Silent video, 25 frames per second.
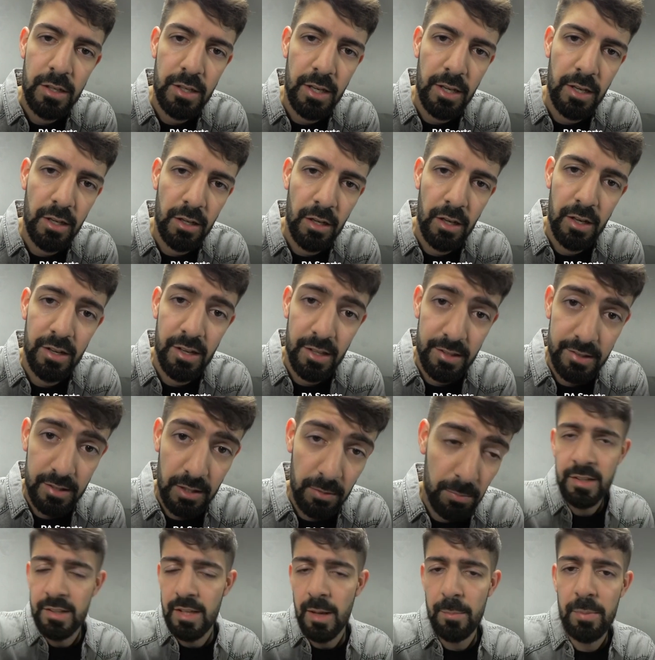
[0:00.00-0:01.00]
gegen
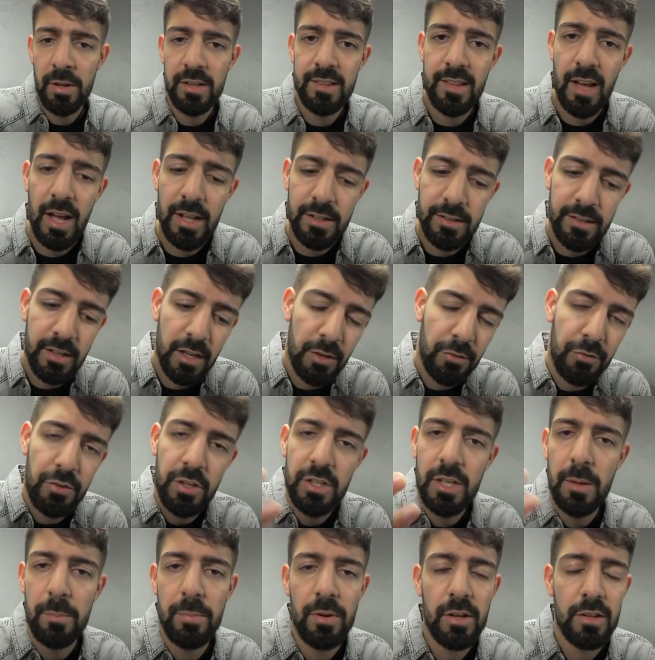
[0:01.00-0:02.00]
Nasib. Dritter Platz André,
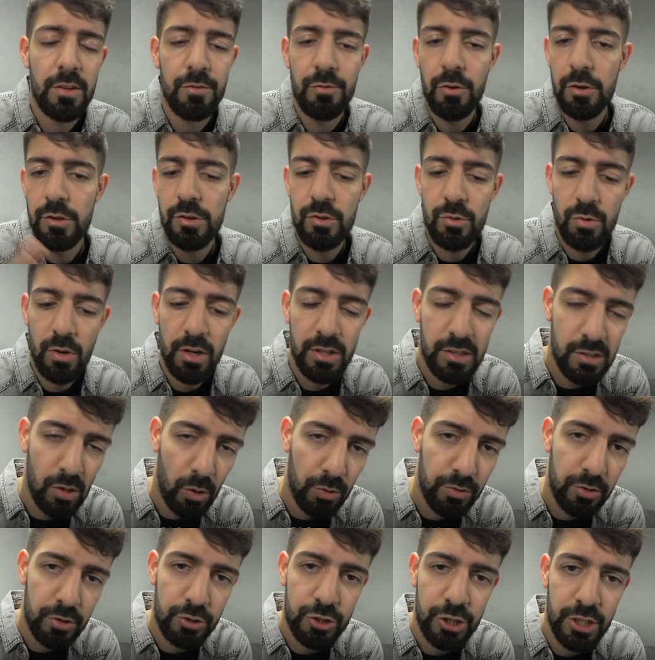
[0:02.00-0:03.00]
vierter Platz völlig zu Recht
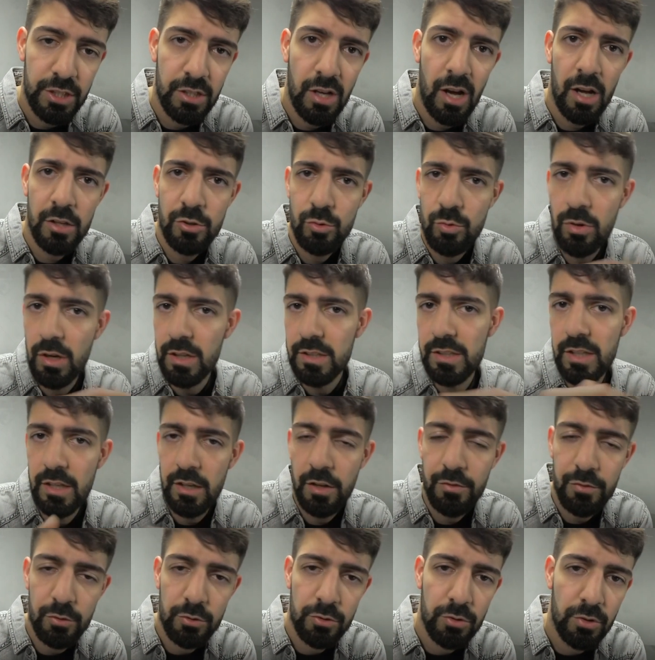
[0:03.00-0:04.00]
ausgeschieden. Arthur hat
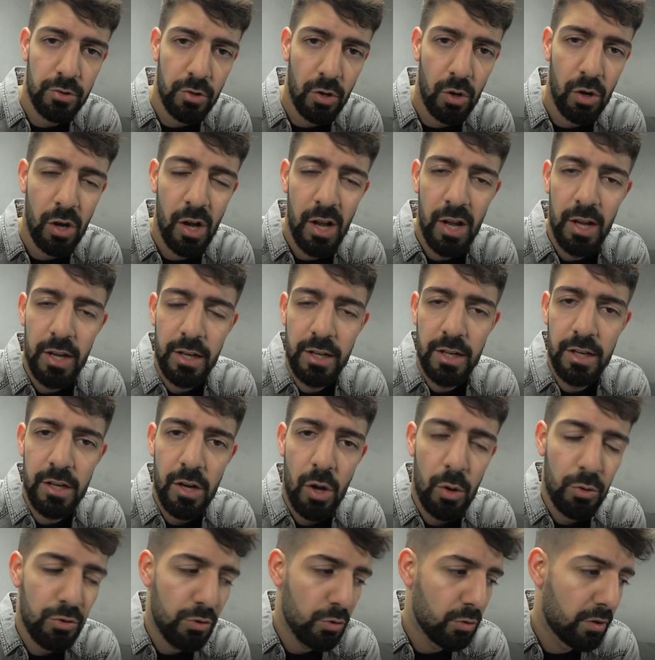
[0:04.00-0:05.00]
jeder von uns auch
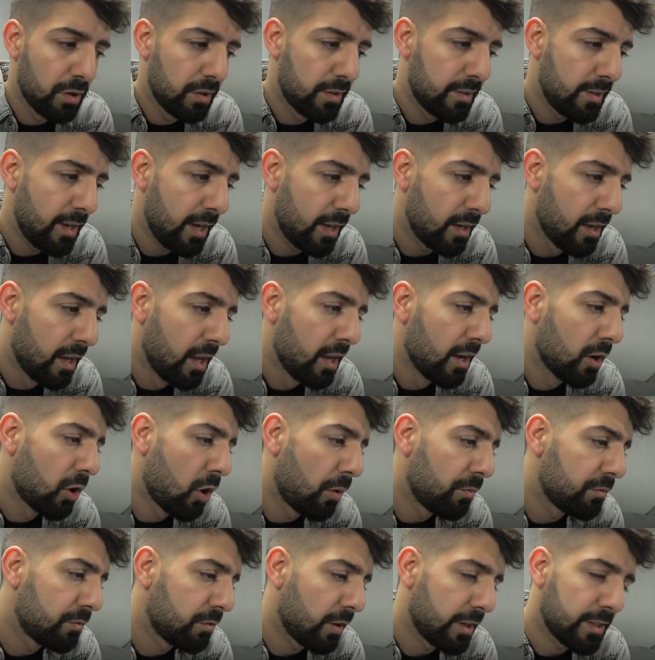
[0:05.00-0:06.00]
genauso gesehen.
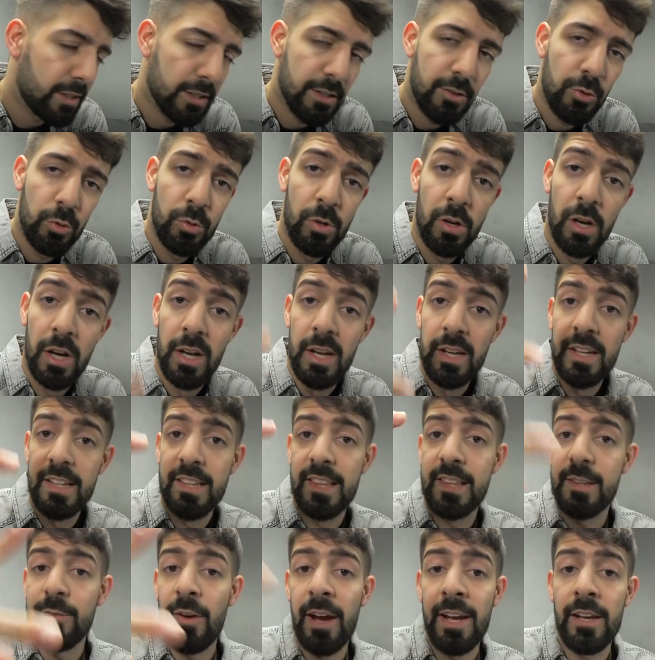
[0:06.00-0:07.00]
Kommen wir weiter zur
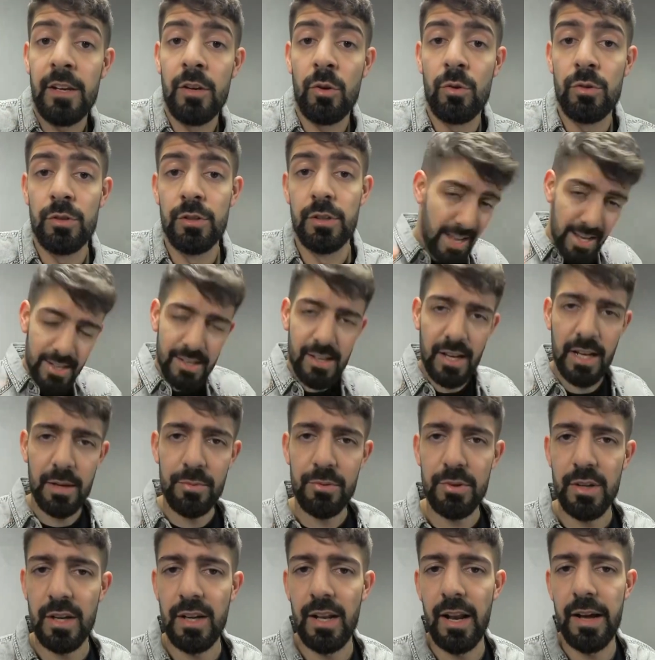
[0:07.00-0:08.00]
zweiten Runde. Denn da
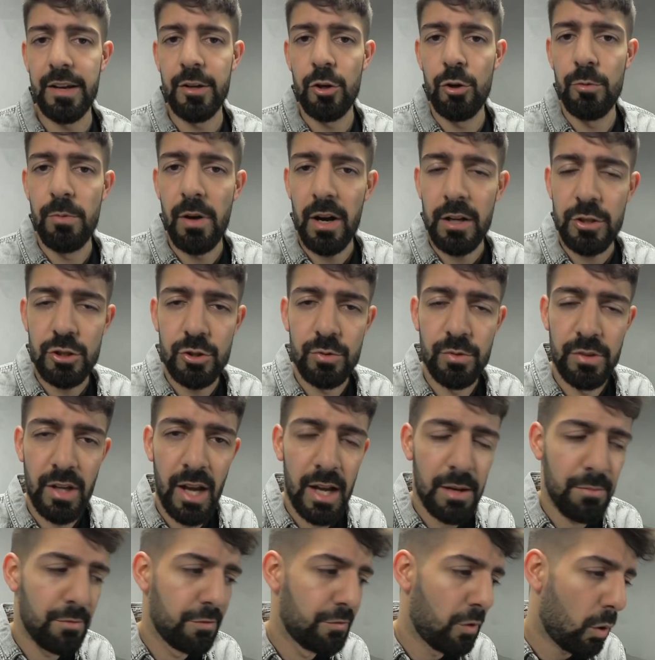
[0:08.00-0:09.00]
gibt es eine kleine Überraschung.
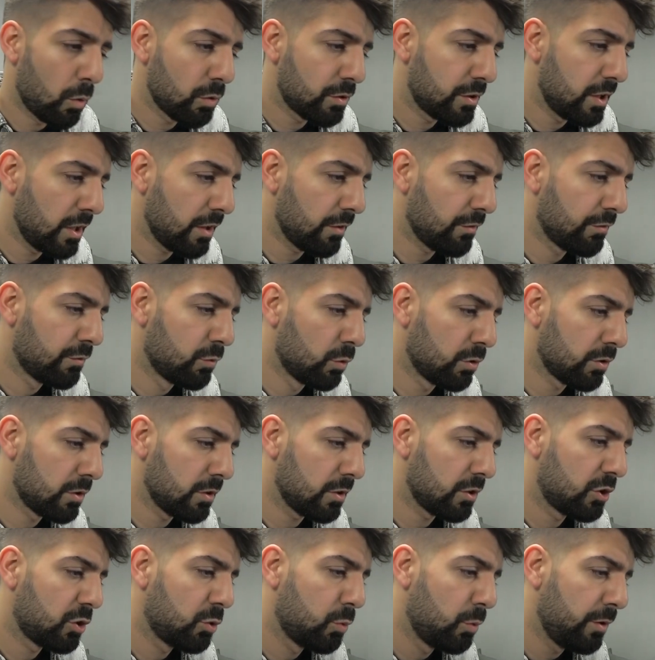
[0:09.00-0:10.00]
Ja, im Voting
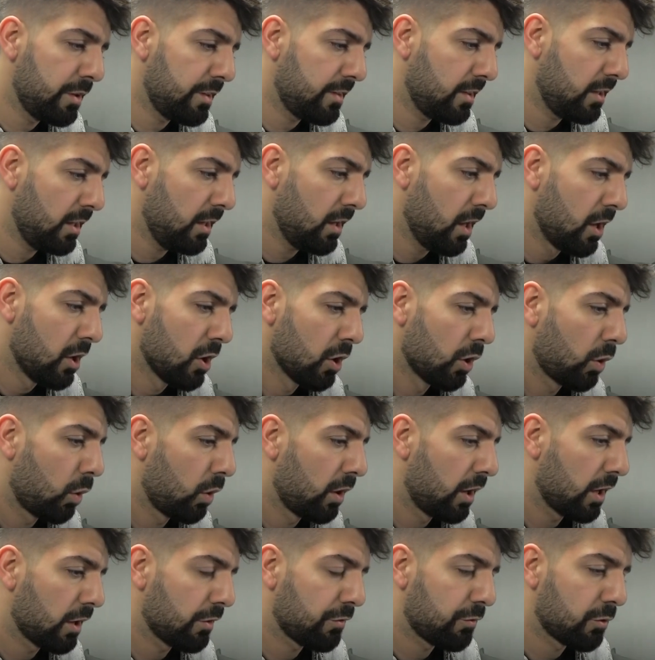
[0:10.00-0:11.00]
wurde Twizzy,
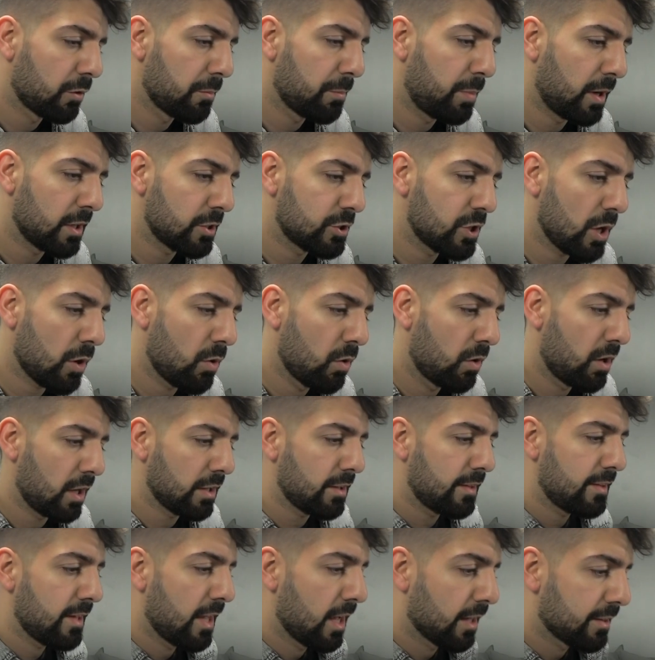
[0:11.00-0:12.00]
Kollege von Punch
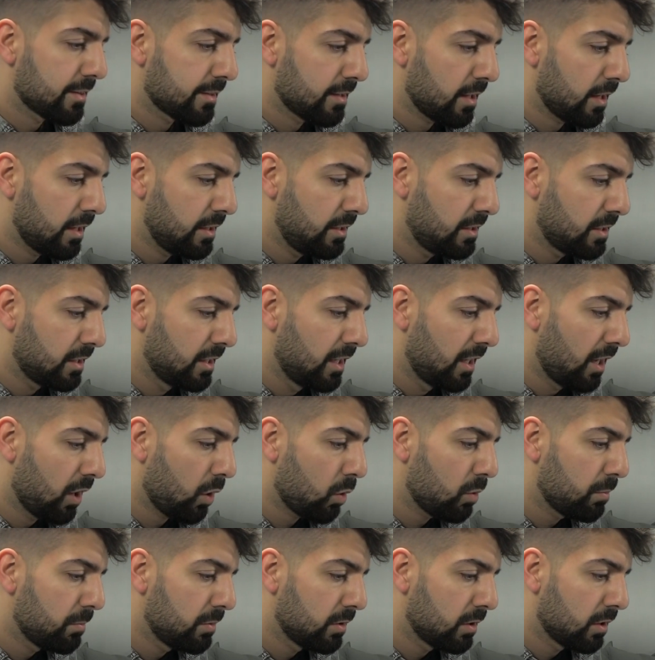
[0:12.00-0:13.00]
Arroganz, erster. Ich
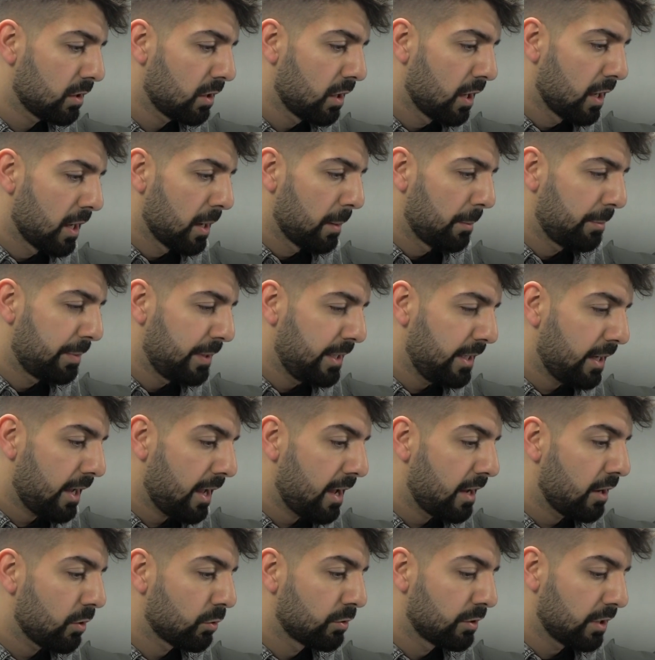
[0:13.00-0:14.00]
glaube,
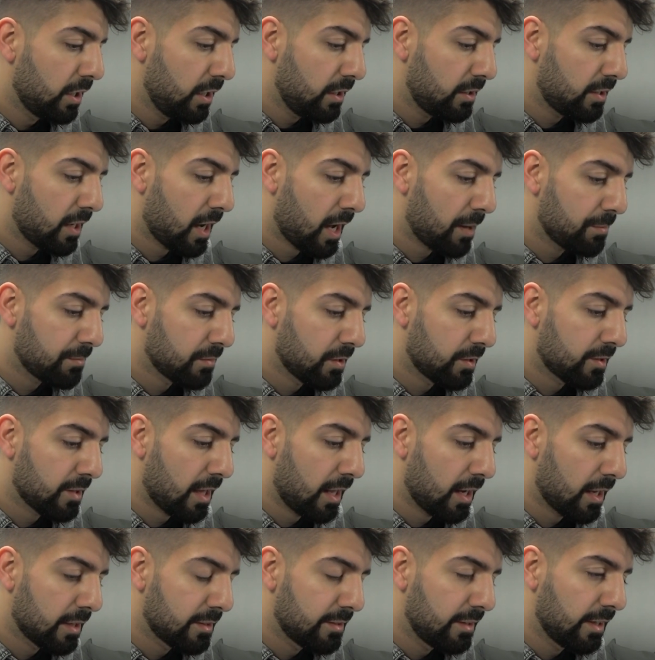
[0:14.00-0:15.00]
PA und ich haben das
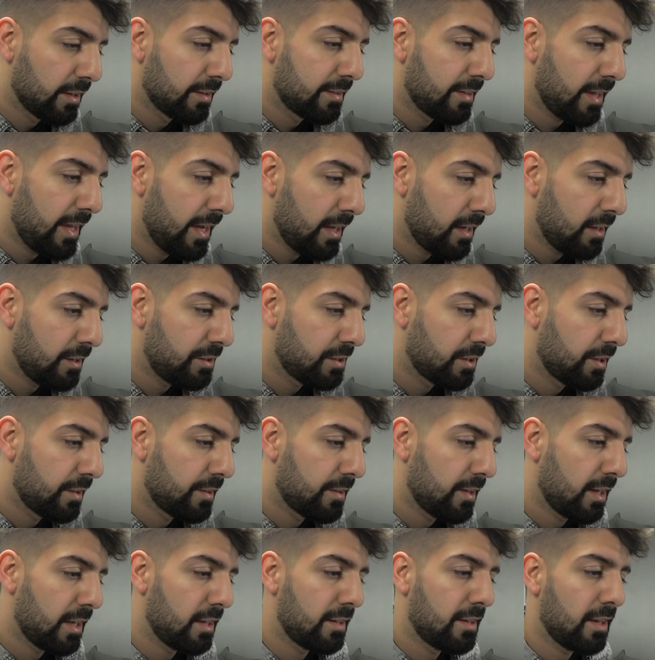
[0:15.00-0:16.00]
allerdings ähnlich
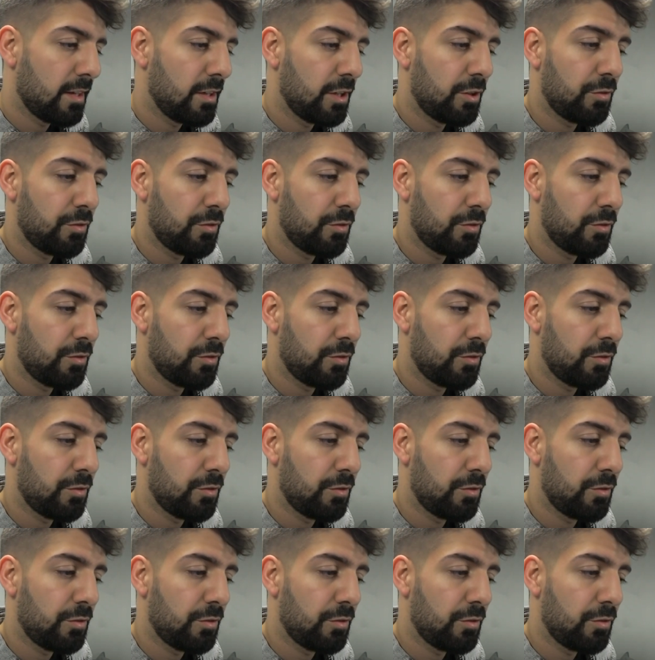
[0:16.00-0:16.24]
gesehen, denn